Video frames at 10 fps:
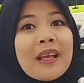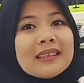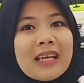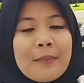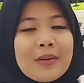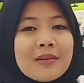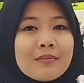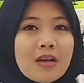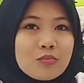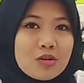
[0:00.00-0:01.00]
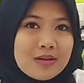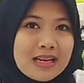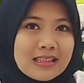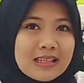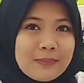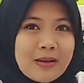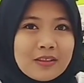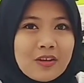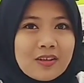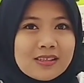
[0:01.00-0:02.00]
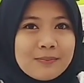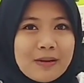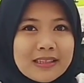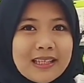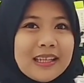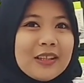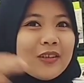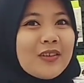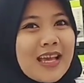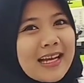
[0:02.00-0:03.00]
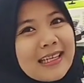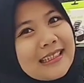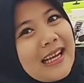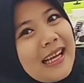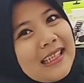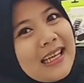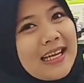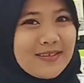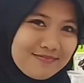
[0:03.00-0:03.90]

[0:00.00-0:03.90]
Samping Bang Mama Lat depan Toko Simpati. Tunggu ya kedatangannya.